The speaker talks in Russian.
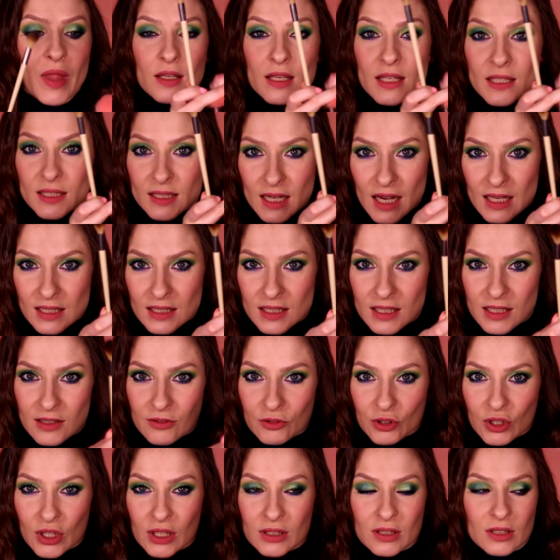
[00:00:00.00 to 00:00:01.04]
И сказы
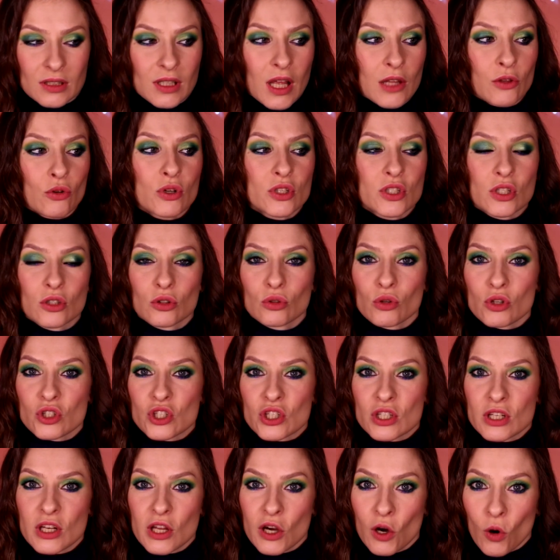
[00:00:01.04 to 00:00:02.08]
вот это наносит
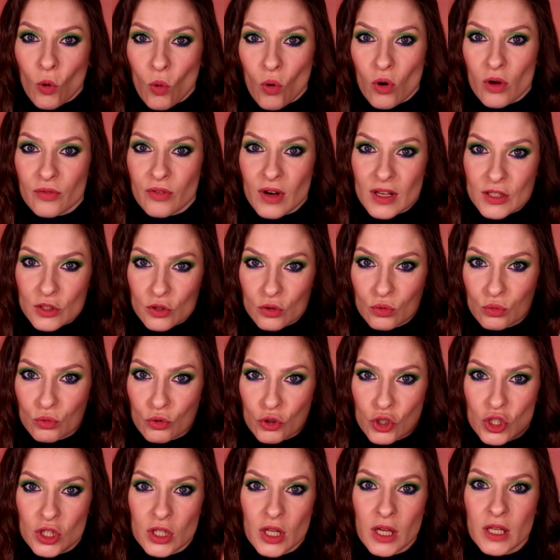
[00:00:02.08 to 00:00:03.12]
очень легко и
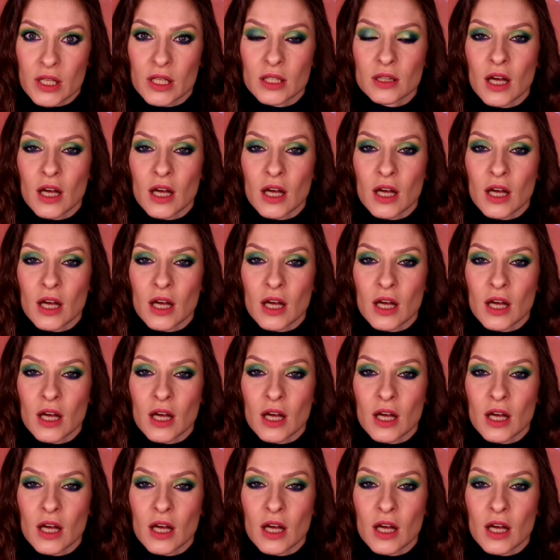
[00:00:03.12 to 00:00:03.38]
воздушно, и